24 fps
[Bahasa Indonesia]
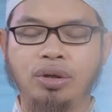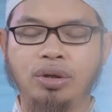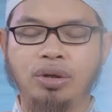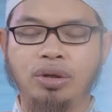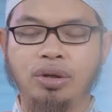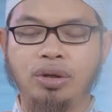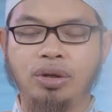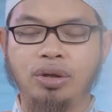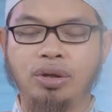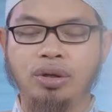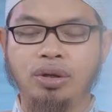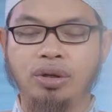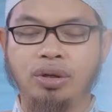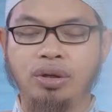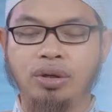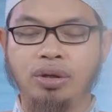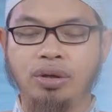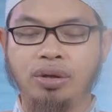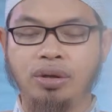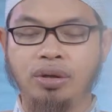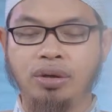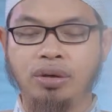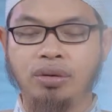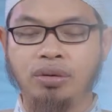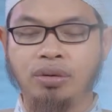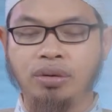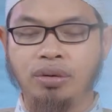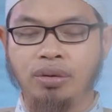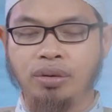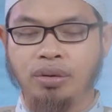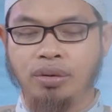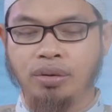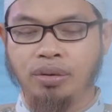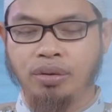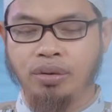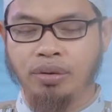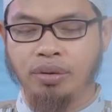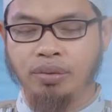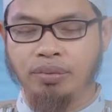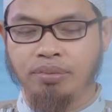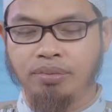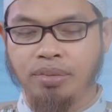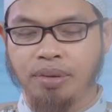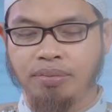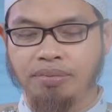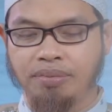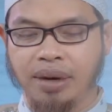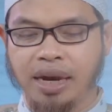eh,
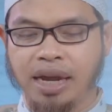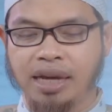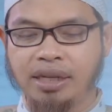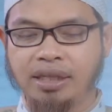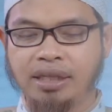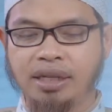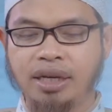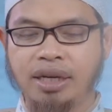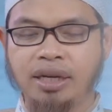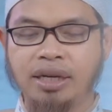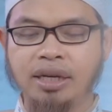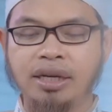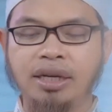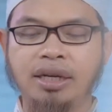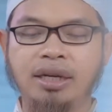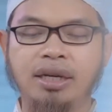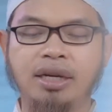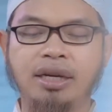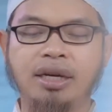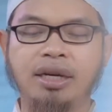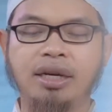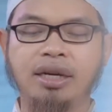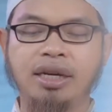mempelajari